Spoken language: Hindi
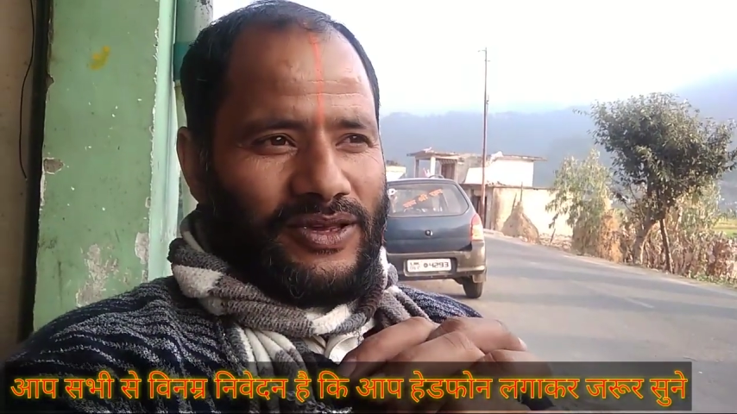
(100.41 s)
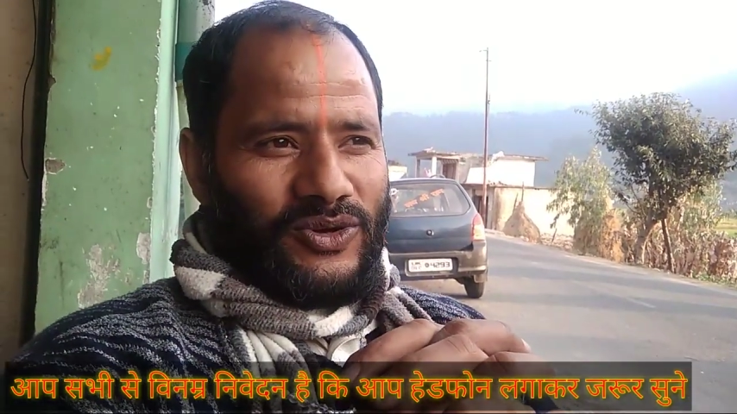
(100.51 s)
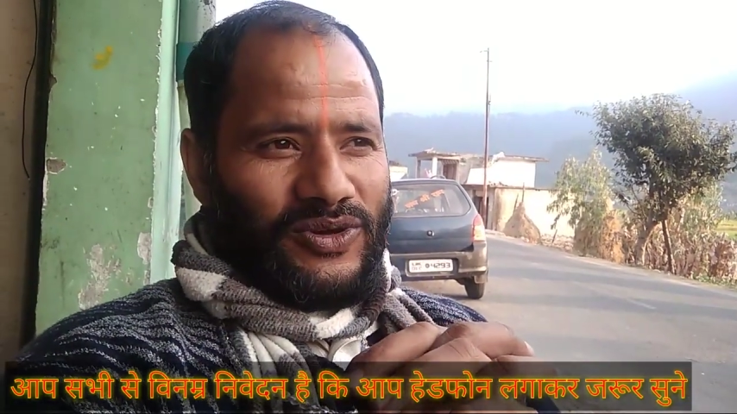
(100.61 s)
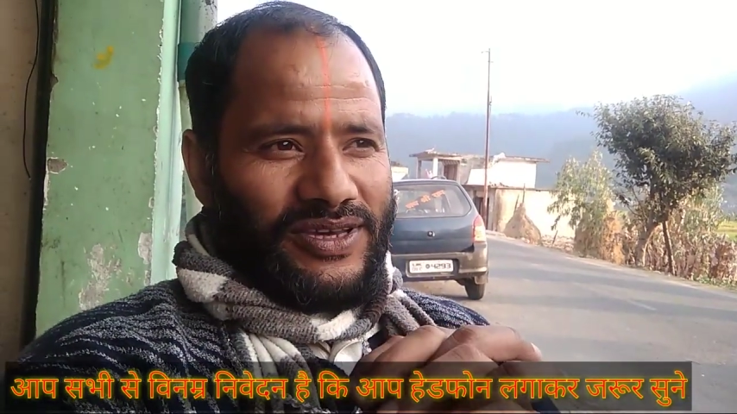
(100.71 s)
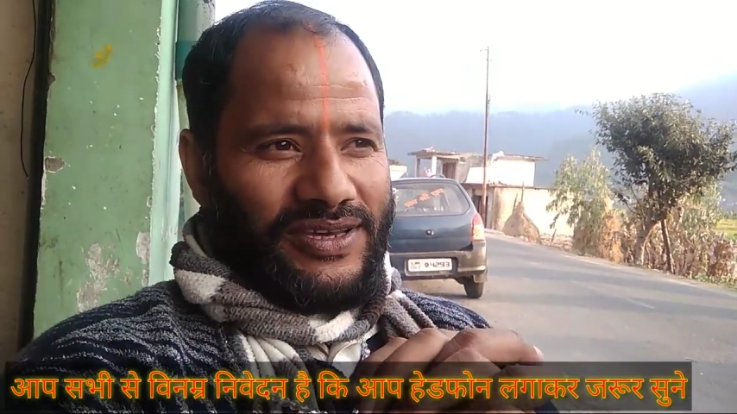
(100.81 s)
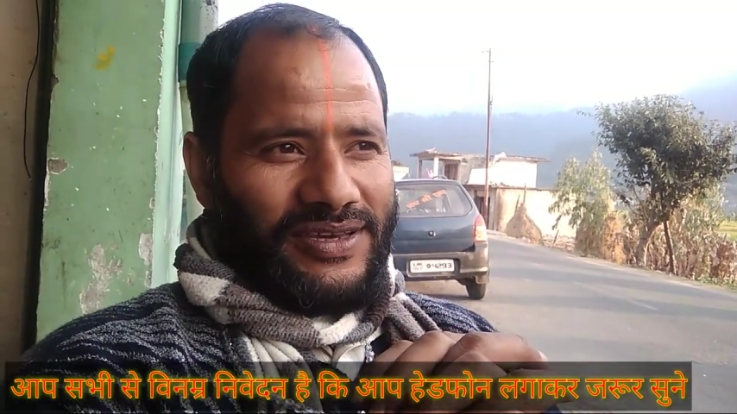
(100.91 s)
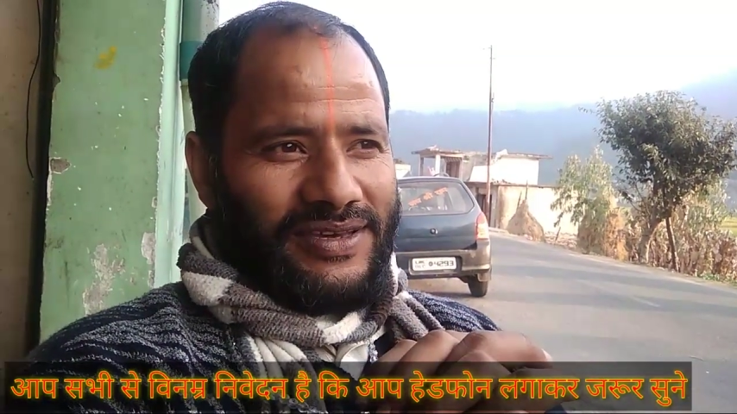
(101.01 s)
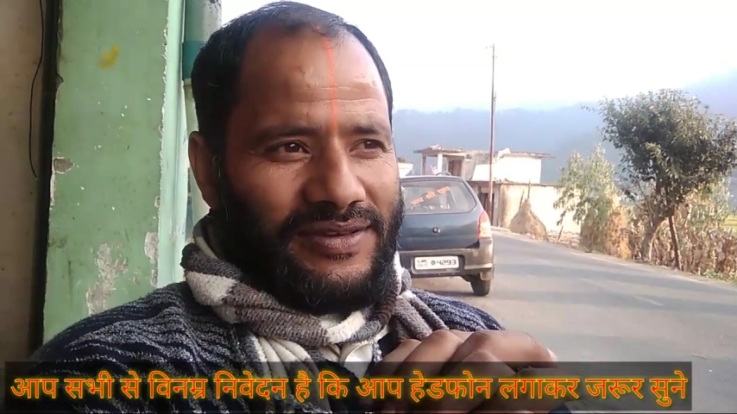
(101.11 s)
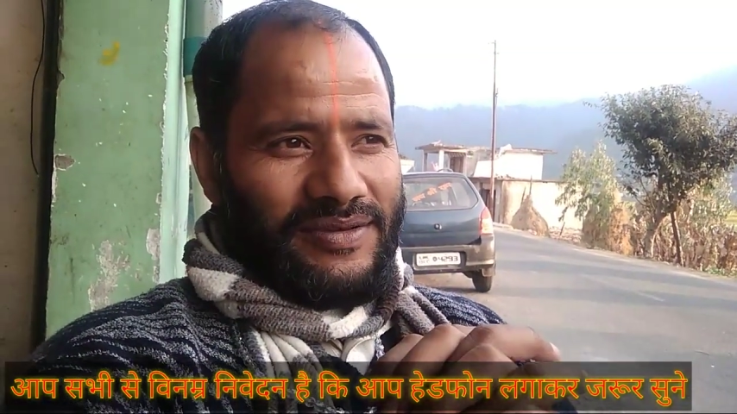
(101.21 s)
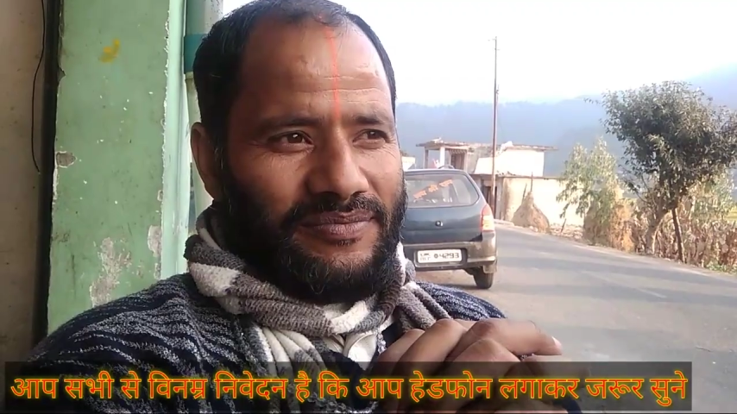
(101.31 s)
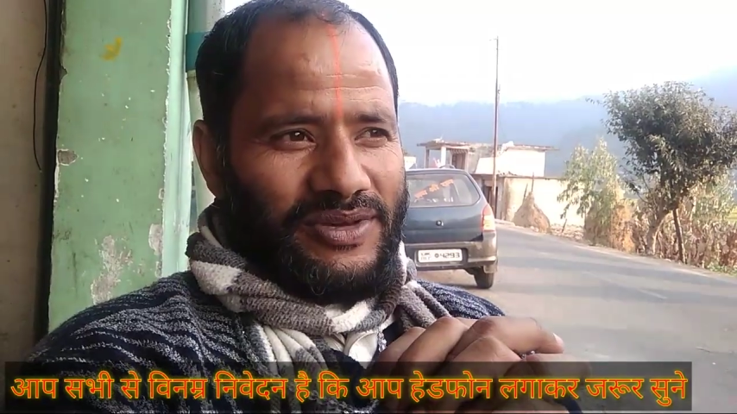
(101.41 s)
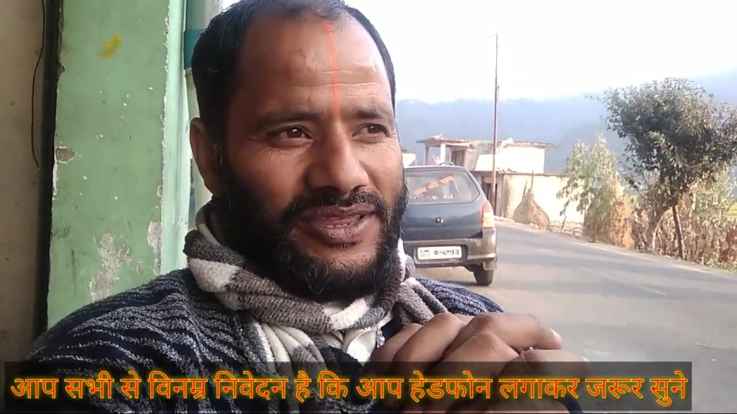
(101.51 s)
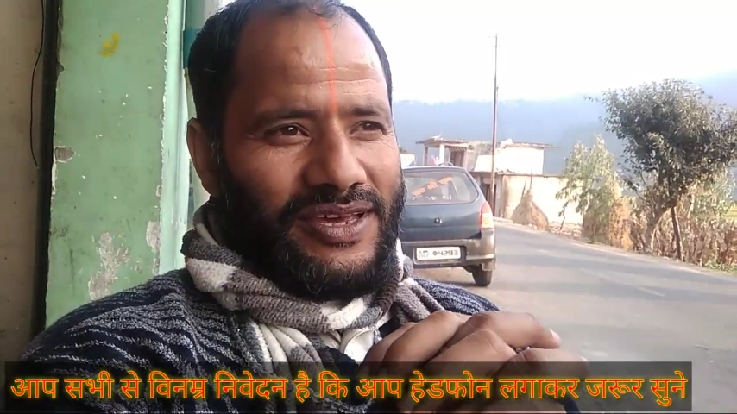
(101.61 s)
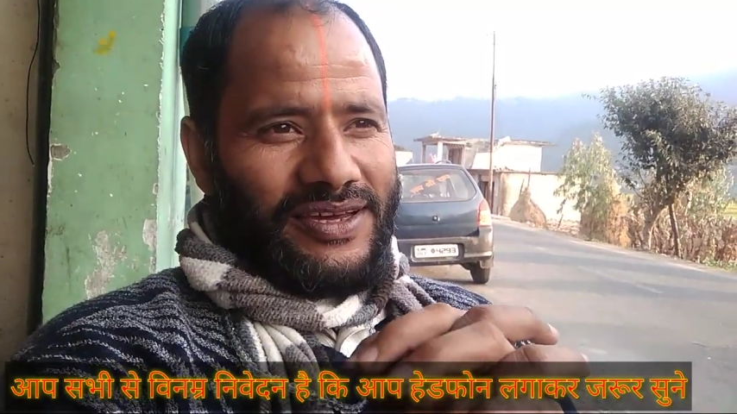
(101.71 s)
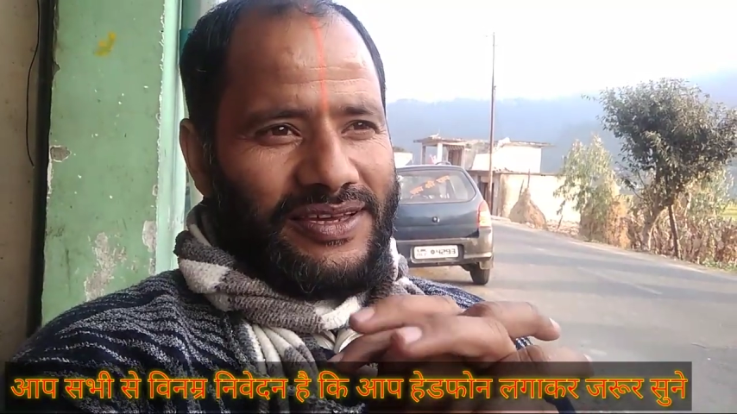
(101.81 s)
क्योंकि
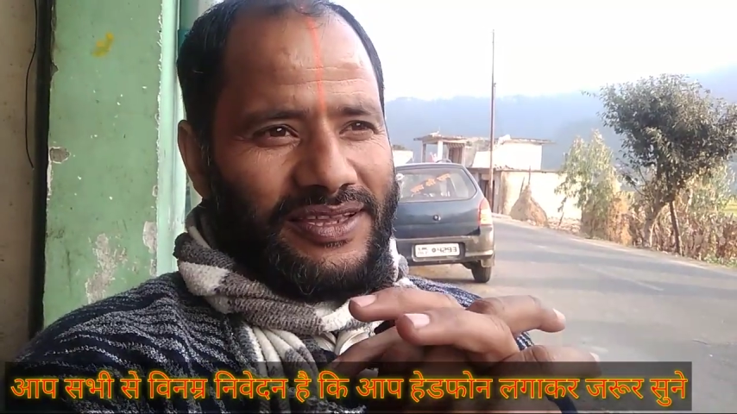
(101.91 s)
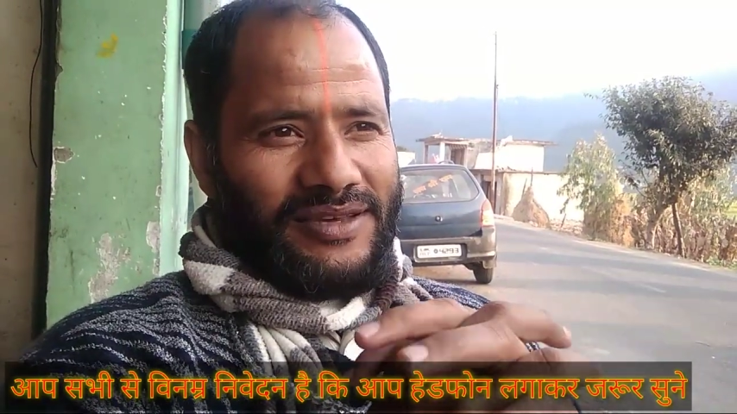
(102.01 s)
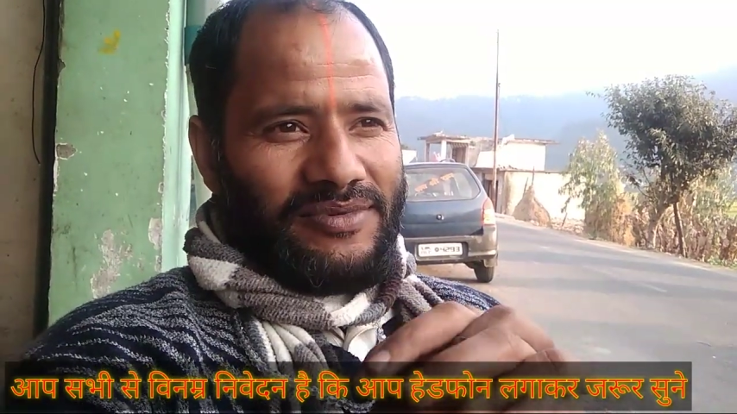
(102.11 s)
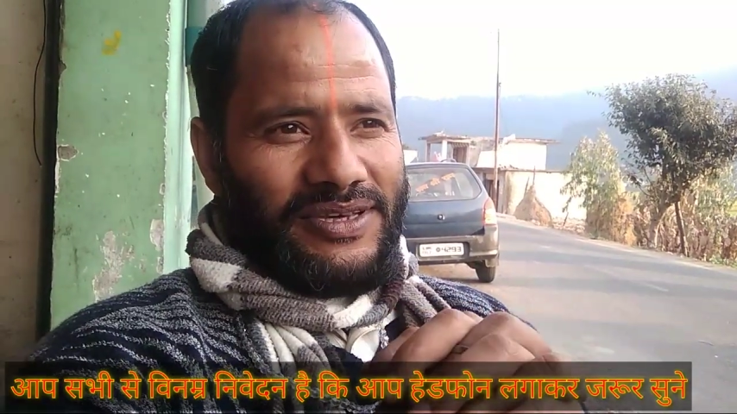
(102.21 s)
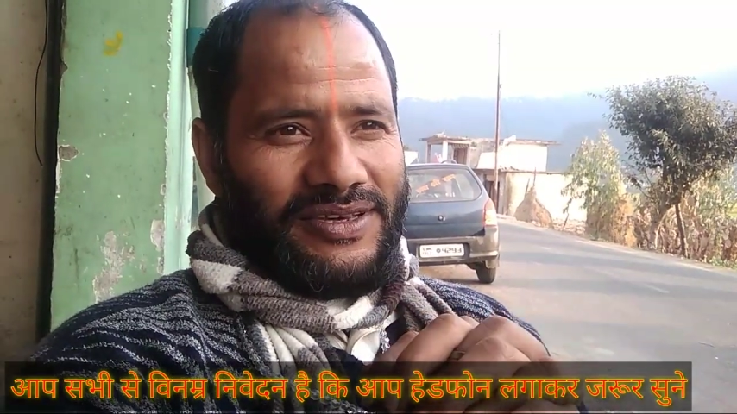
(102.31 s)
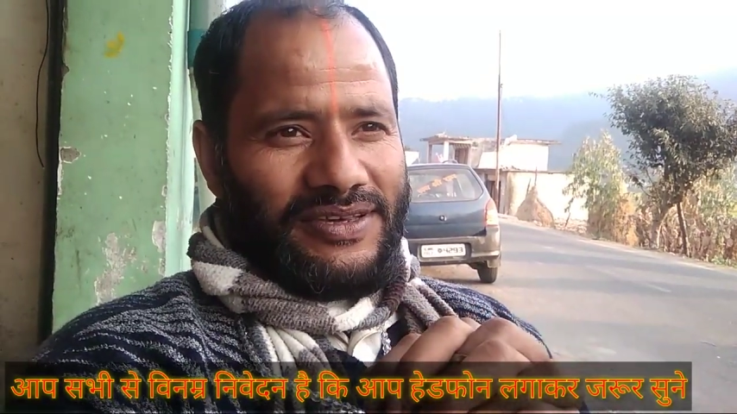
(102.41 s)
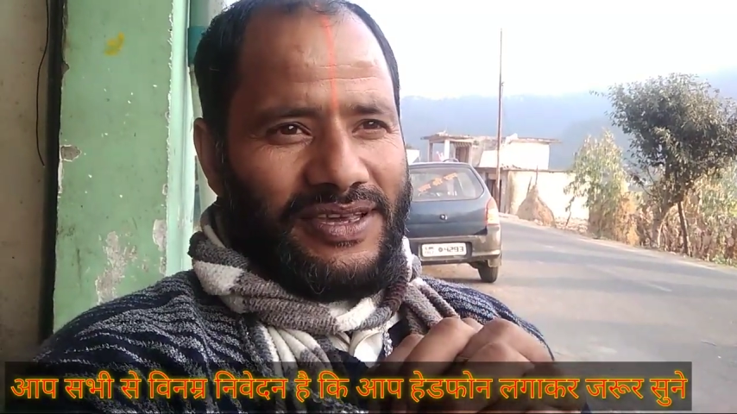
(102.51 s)
विद्या की देवी